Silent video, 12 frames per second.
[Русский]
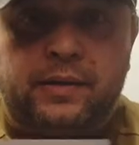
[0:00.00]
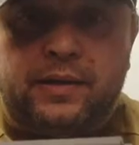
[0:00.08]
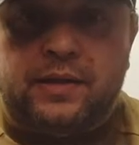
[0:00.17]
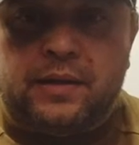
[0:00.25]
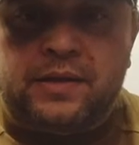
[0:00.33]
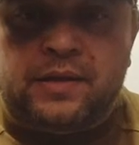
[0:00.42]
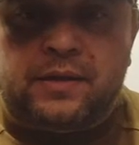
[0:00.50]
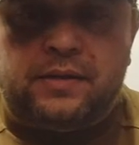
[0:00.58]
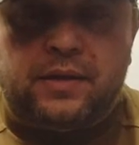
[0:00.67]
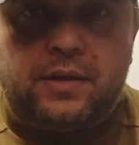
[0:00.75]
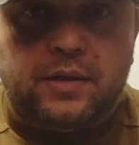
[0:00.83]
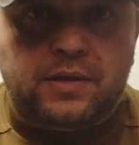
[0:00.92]
Накладка
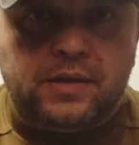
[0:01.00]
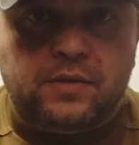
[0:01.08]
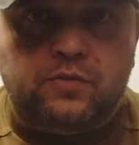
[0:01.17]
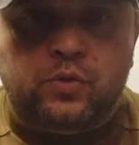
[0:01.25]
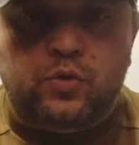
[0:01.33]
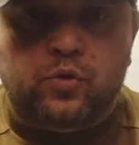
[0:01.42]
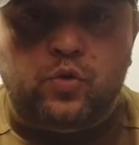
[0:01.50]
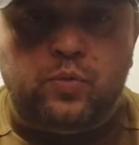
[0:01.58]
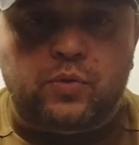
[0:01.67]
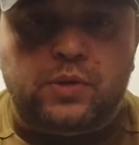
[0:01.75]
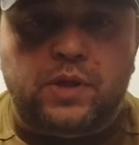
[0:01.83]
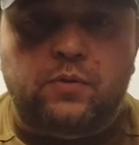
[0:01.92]
на газоотводную
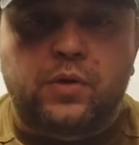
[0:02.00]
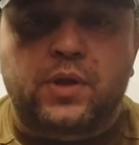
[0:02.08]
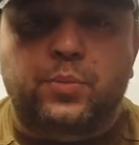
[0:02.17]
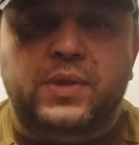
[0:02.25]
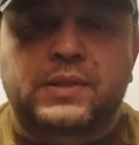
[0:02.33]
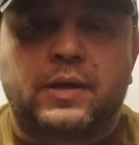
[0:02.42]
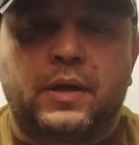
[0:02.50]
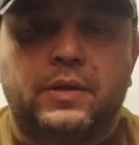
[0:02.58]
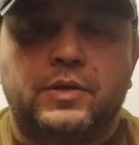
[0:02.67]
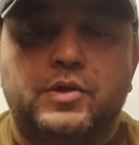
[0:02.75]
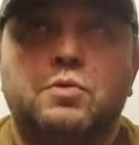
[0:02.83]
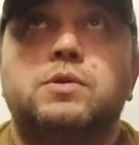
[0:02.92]
трубку довольно простая,
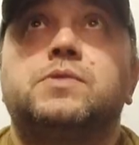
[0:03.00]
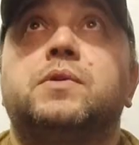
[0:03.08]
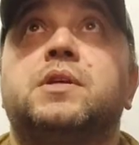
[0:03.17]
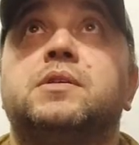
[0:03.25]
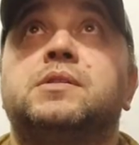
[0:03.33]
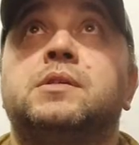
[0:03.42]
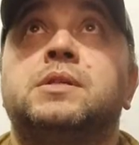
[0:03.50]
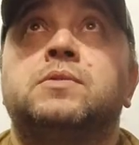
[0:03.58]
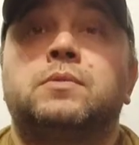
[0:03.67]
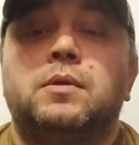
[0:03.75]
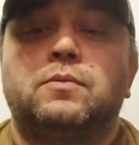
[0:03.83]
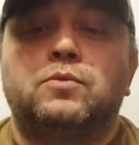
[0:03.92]
ничего
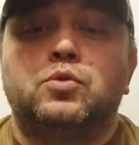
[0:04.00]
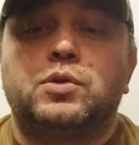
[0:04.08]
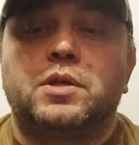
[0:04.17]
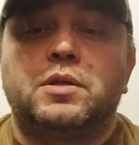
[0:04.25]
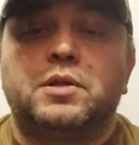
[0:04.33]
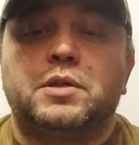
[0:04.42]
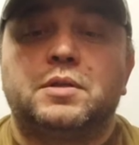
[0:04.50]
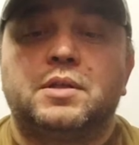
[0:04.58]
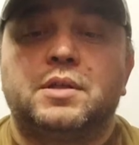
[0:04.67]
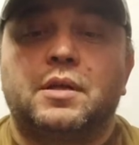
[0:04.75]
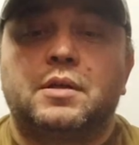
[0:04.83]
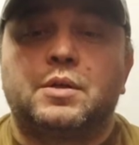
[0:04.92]
сверхъестественного. Внутри нет
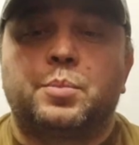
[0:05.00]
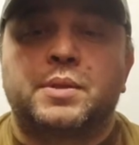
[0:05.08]
никаких